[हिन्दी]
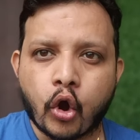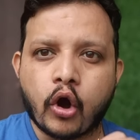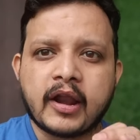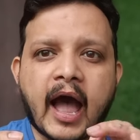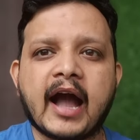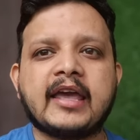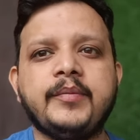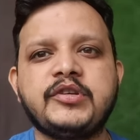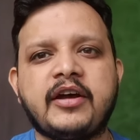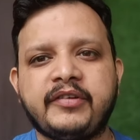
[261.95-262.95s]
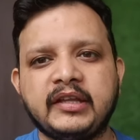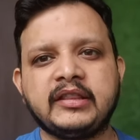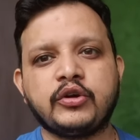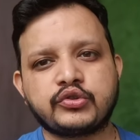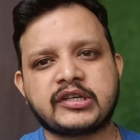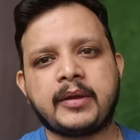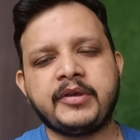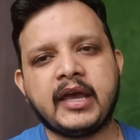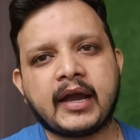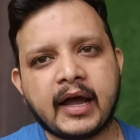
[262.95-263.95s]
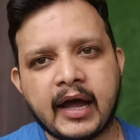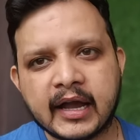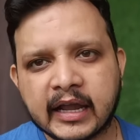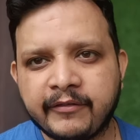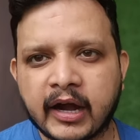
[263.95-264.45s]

और आकिब जावेद ने उस टाइम यह कहा कि